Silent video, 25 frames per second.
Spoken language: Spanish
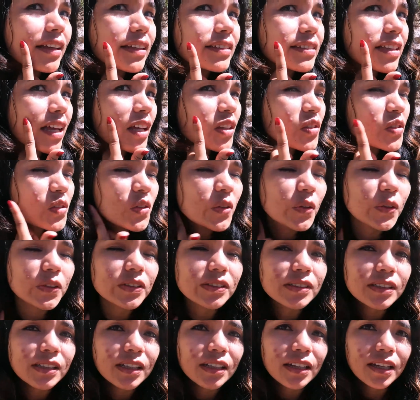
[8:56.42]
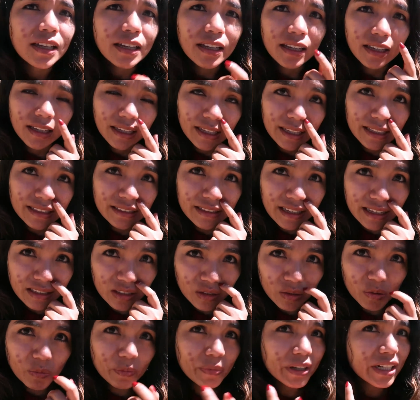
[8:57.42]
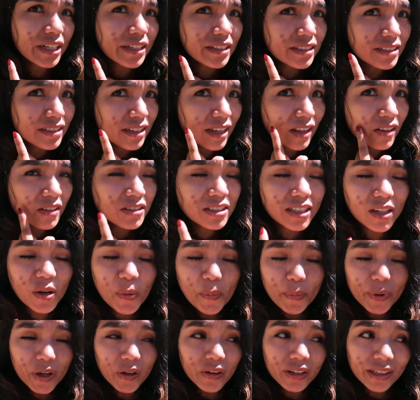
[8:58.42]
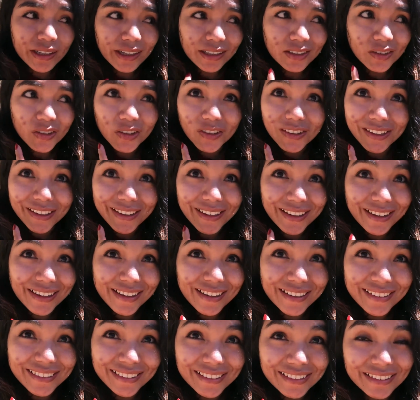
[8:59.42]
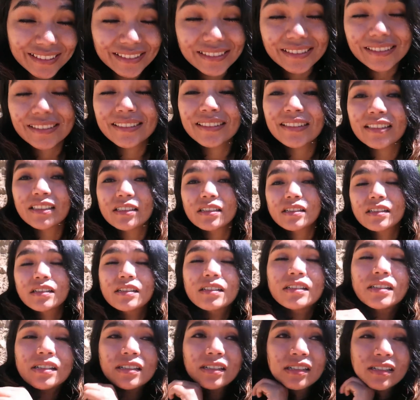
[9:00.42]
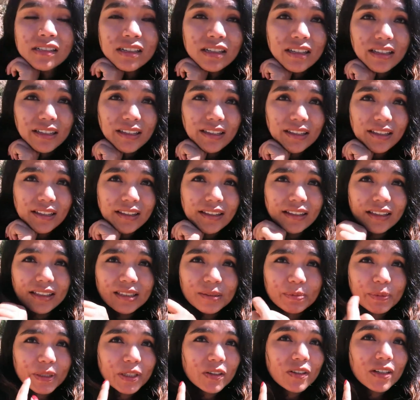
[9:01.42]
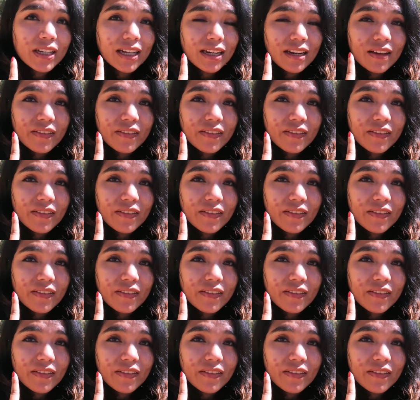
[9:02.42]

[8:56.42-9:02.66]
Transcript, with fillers: estas dos están súper hinchados y lo peor es que son de carne. Y espero que